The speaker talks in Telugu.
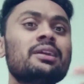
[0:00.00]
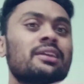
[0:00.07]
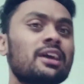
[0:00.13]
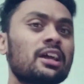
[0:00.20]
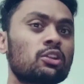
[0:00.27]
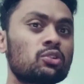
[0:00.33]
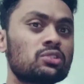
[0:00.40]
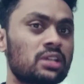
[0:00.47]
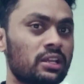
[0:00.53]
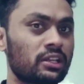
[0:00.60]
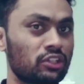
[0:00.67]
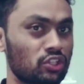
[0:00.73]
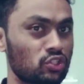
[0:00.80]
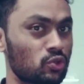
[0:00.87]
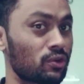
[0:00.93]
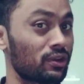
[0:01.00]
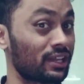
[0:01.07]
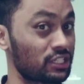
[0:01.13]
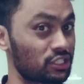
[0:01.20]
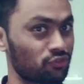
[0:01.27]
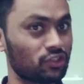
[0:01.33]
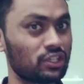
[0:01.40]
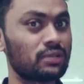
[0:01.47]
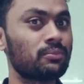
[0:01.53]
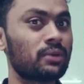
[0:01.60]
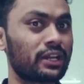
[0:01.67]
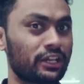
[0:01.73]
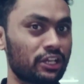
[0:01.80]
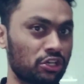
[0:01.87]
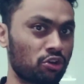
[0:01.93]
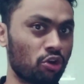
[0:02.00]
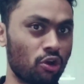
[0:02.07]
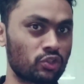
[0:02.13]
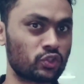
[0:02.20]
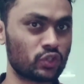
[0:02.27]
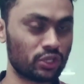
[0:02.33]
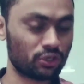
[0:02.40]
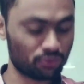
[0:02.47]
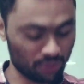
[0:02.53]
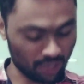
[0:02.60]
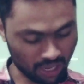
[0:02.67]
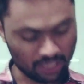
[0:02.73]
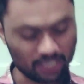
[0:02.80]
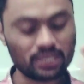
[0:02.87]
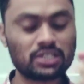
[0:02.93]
రియాద్లో జరిగింది సో నెక్స్ట్ వీక్ మనకి క్రాన్జులర్ కూడా